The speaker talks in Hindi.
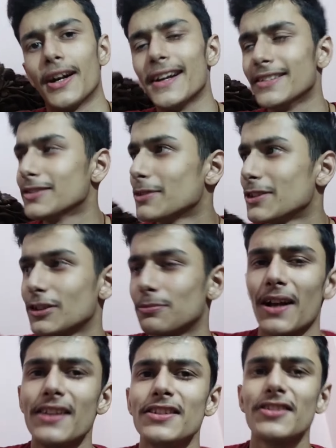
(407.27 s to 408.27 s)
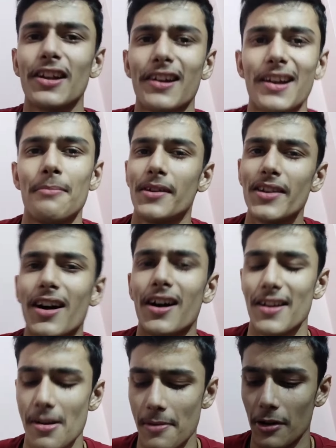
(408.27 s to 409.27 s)
गाइस इसमें सस्पेंस ही चल रहा है मज़ा
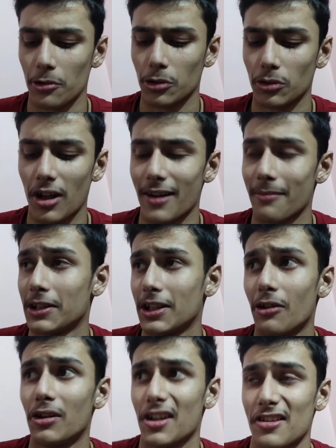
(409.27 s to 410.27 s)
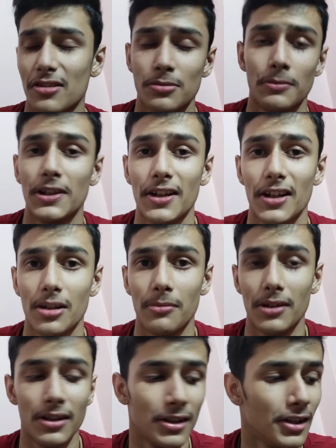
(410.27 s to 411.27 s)
आ रही है मेरे को तो तारक मेहता का उल्टा चश्मा देखने
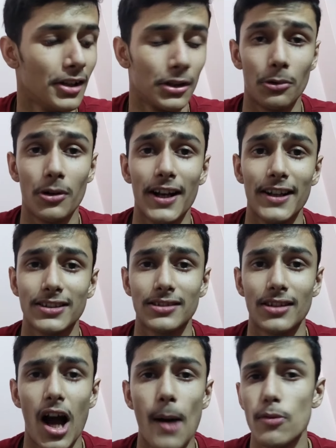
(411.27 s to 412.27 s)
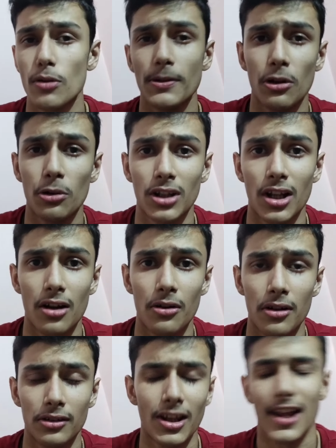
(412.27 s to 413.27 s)
में तो गाइस आप लोग भी देखो तारा
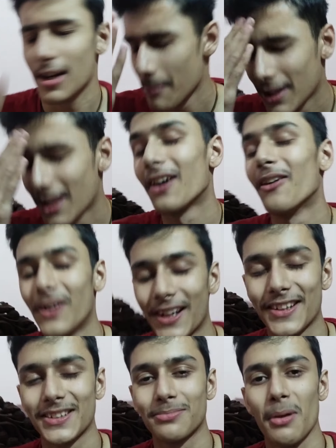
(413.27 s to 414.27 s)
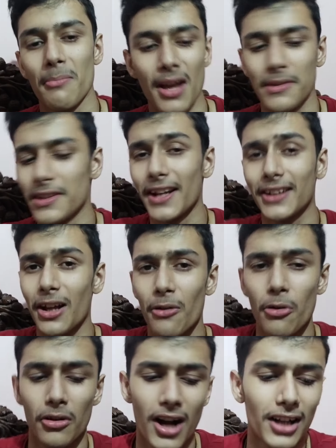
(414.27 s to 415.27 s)
तारक मेहता का उल्टा चश्मा मैं भी देखता
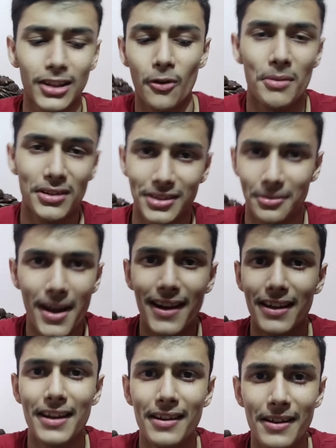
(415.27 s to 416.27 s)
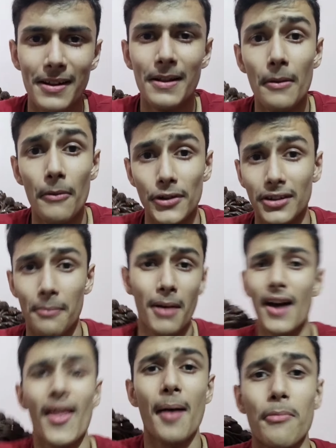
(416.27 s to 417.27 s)
हूँ खाता हूँ मस्त मैगी फिर उसके
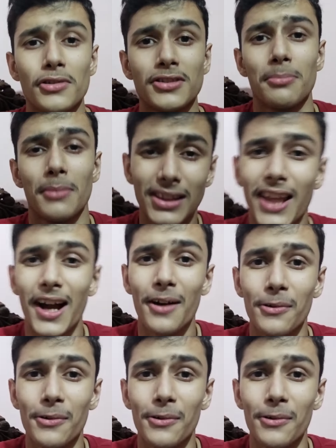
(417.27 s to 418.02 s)
बाद आप लोग से मिलता